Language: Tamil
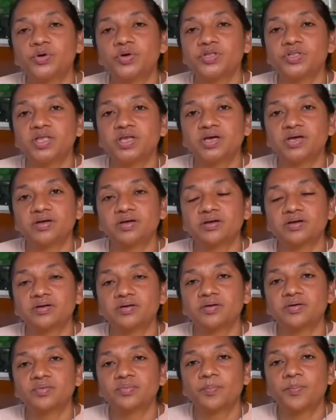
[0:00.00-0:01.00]
புனித
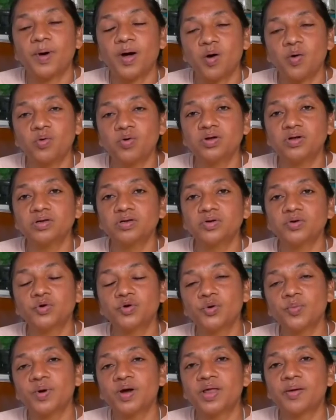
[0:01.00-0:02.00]
பவுல்
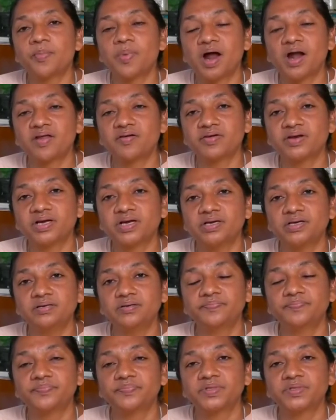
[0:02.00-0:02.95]
குருமட மாணவர்கள்